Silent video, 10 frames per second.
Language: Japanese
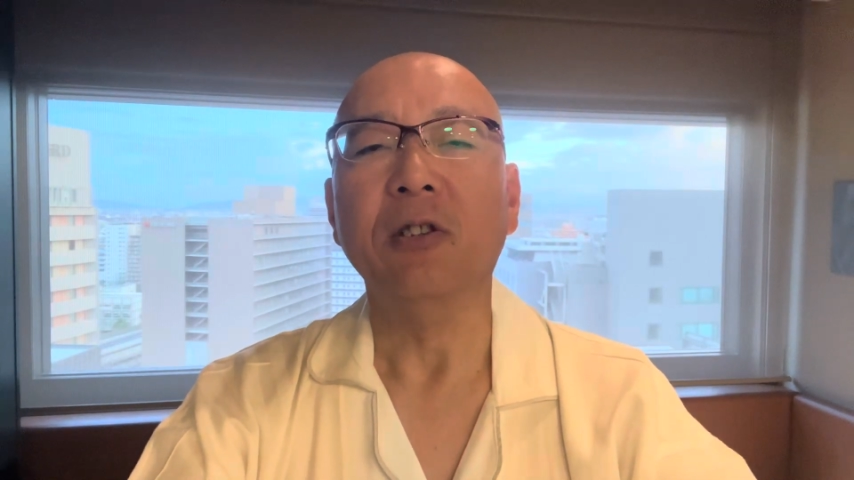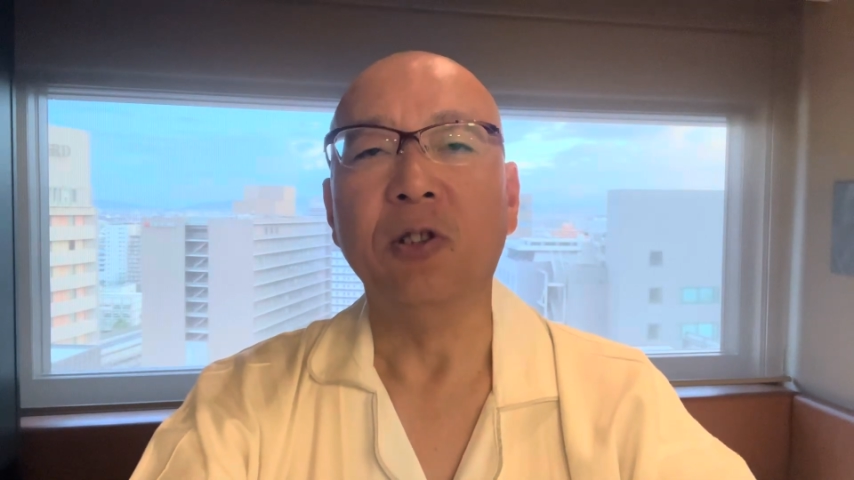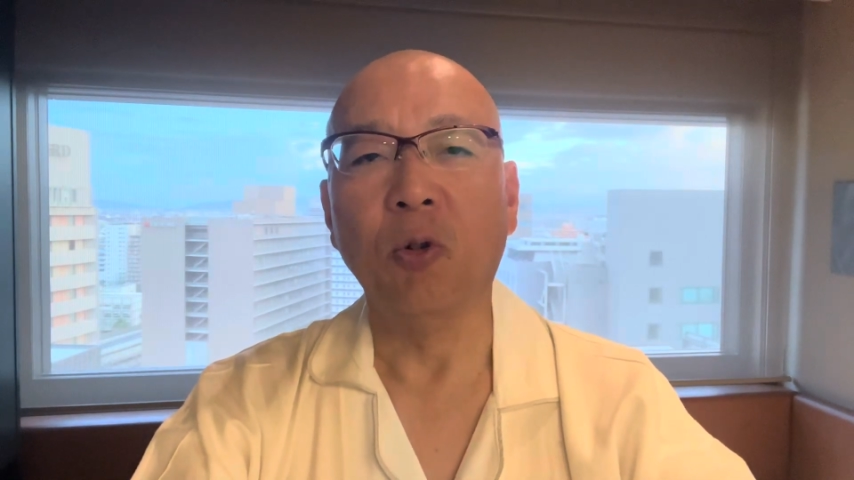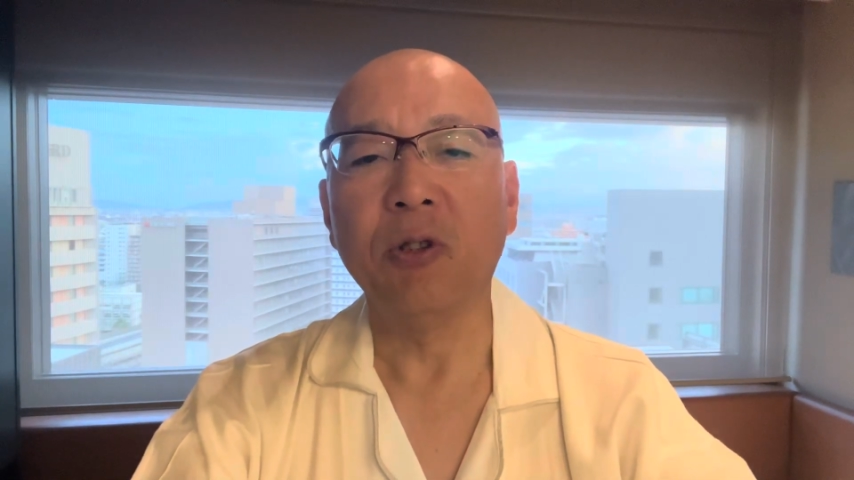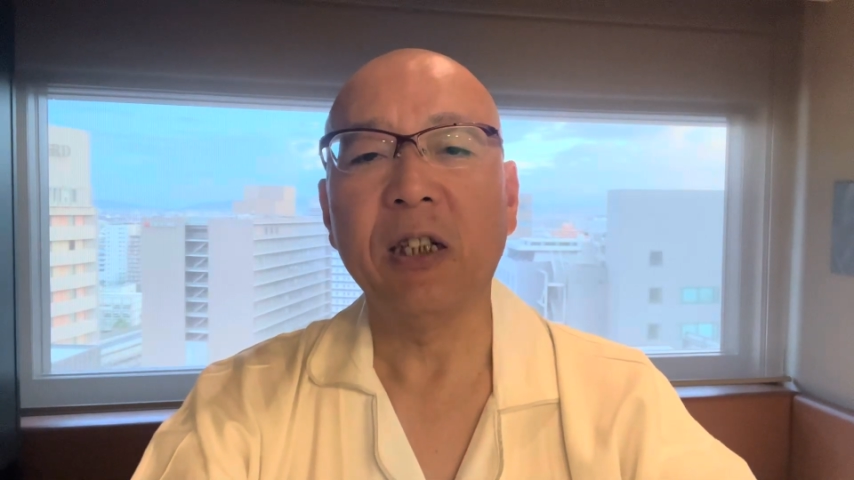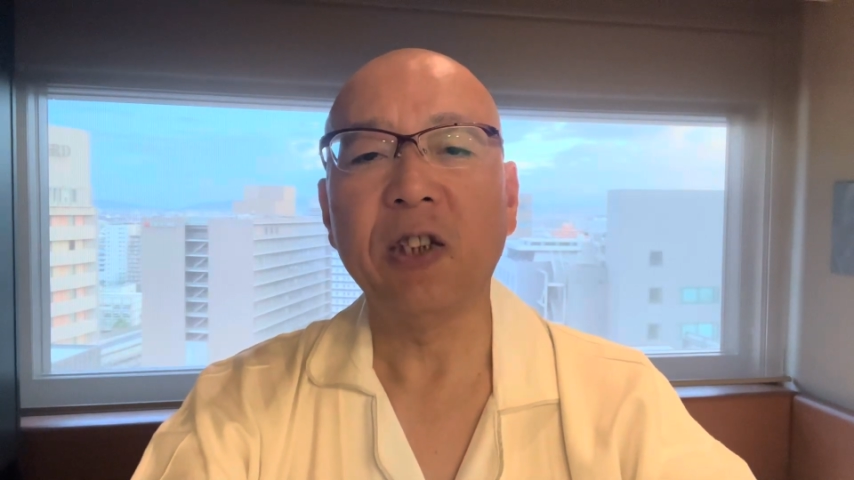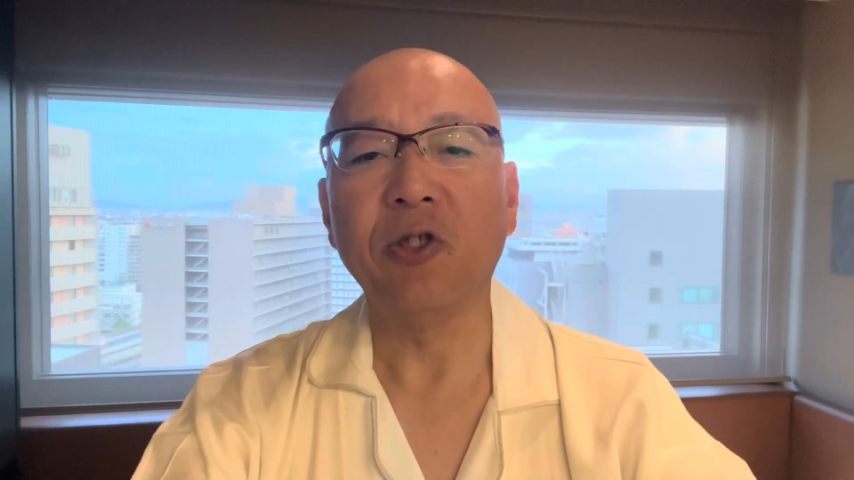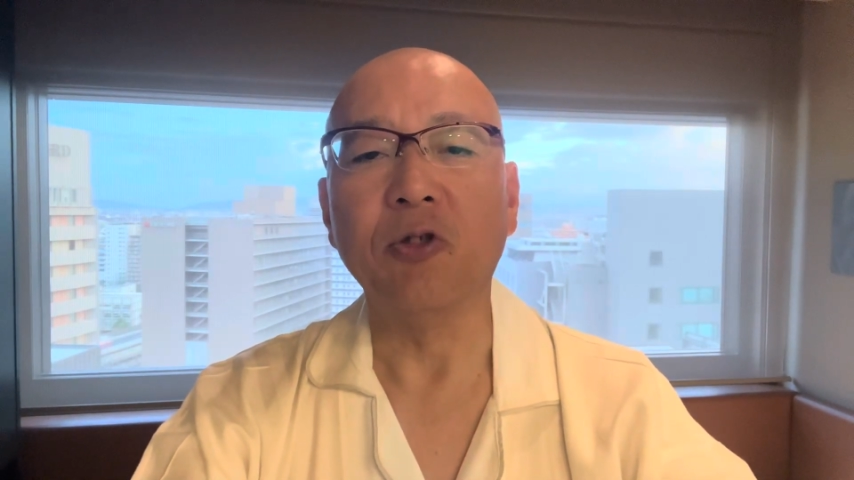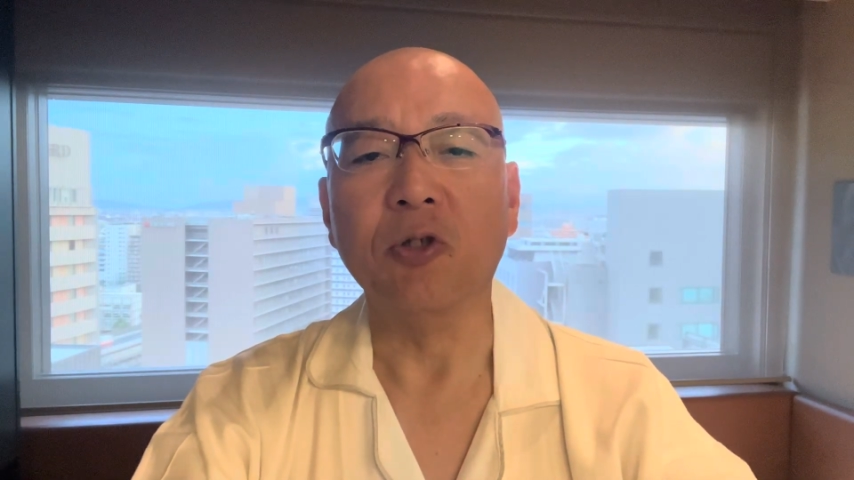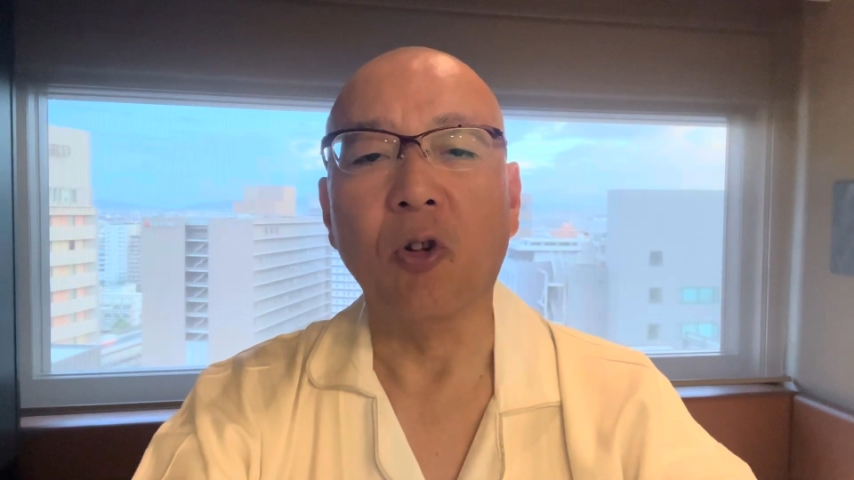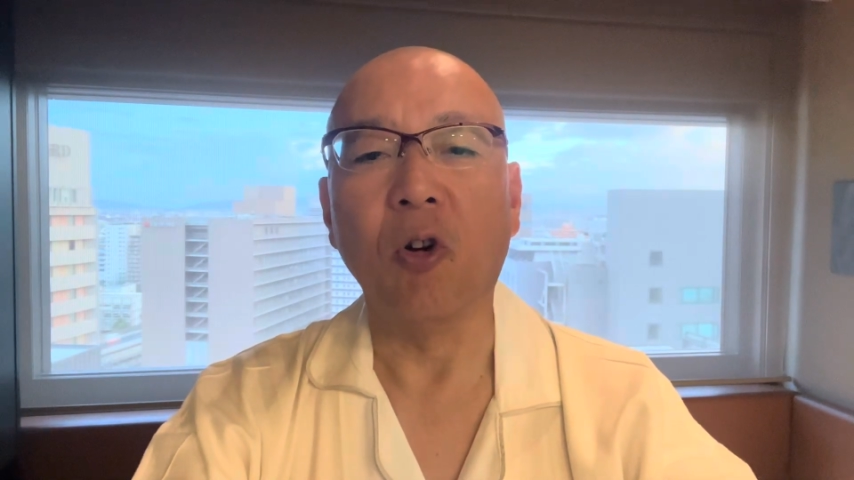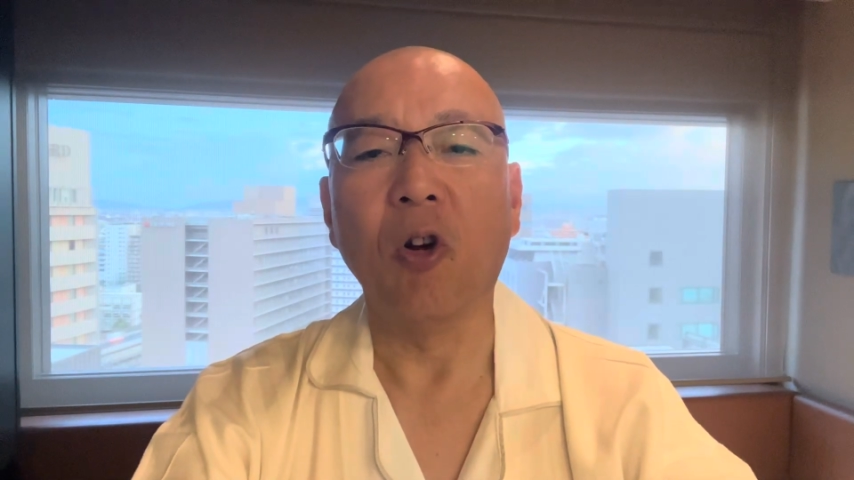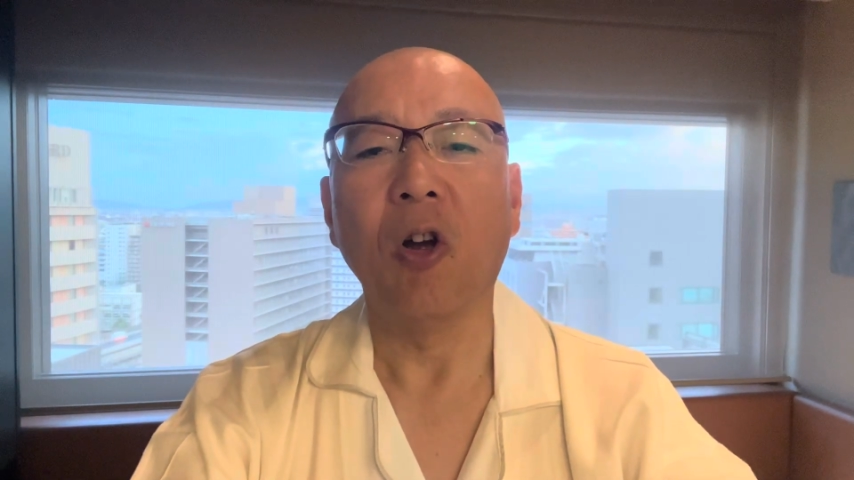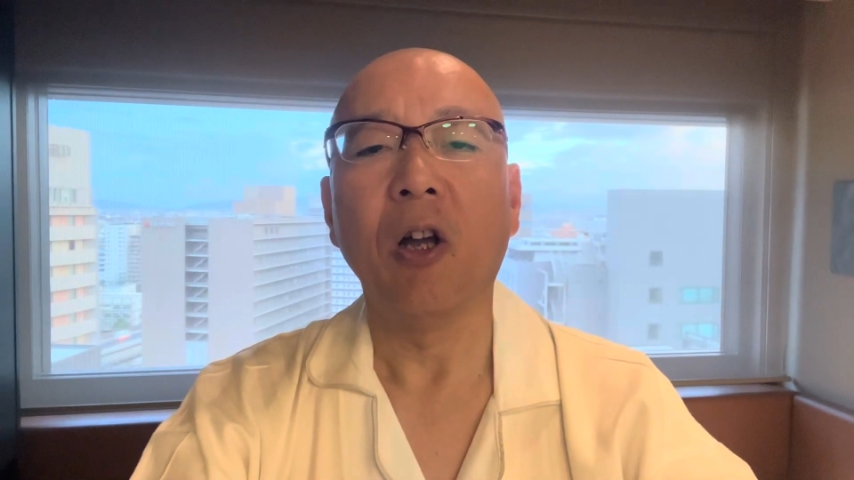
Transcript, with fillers: ジョージア州の